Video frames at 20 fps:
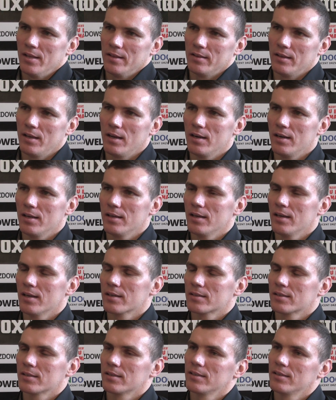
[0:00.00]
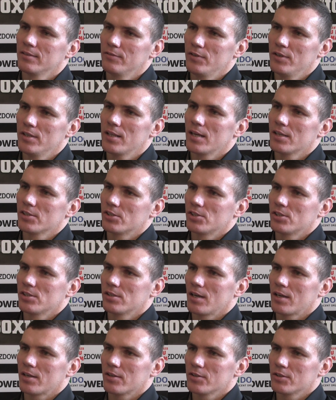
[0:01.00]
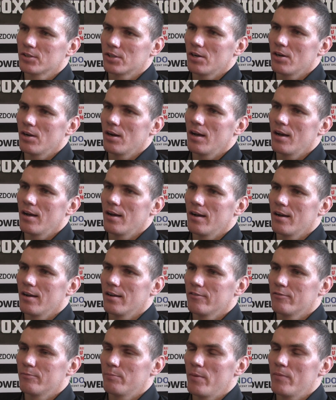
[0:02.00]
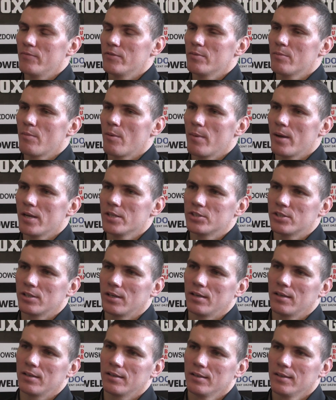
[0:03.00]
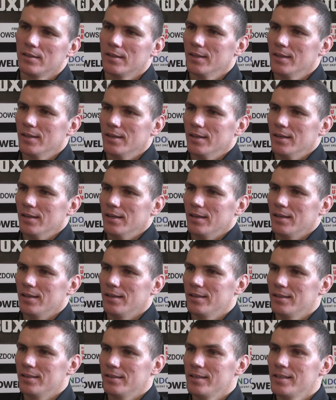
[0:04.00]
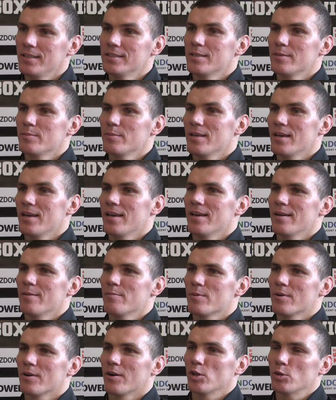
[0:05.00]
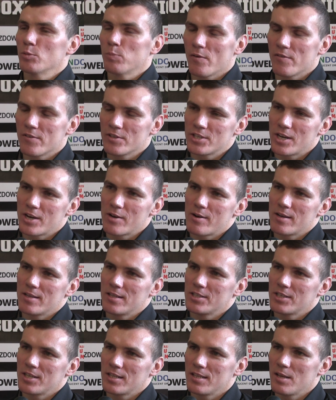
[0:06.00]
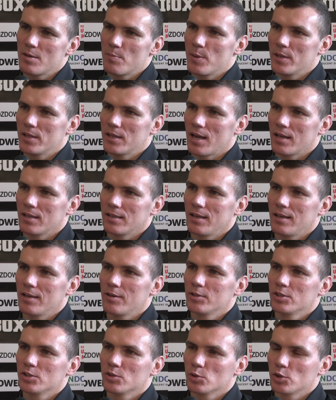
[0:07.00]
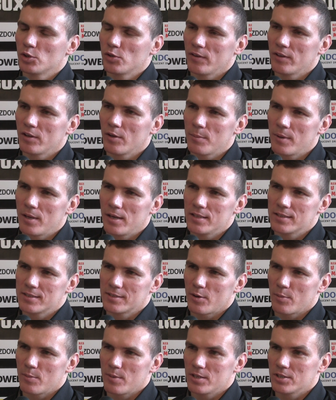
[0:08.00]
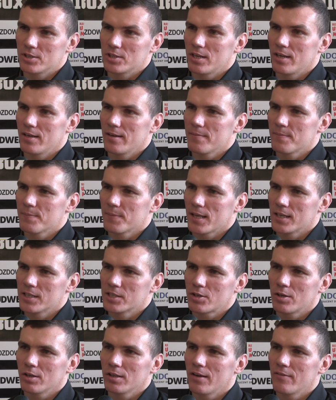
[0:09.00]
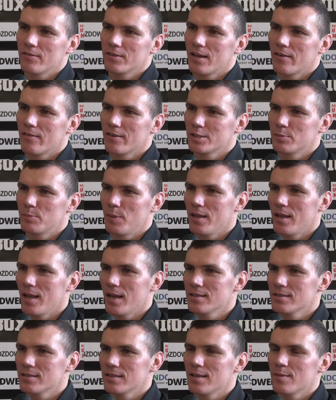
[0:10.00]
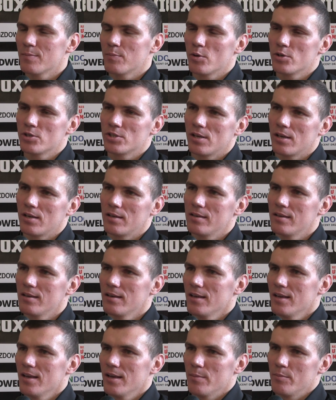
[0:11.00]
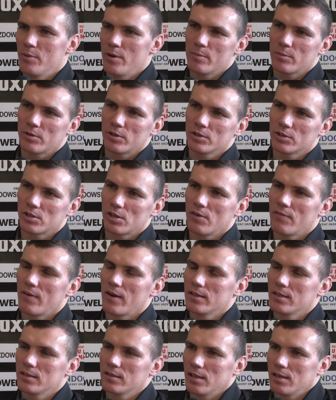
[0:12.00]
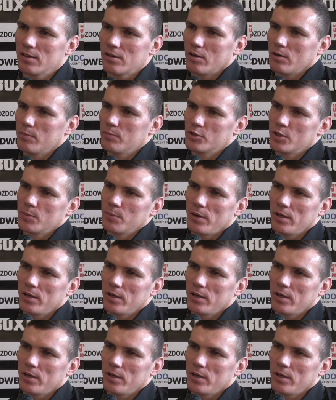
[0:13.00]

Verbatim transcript: No ale jak widać, ta kontrola w pewnym momencie E, nic im nie odpowiedziała na żadne pytanie i uświadomili sobie, że szkoda wydawać pieniędzy i później byłem kontrolowany tylko przy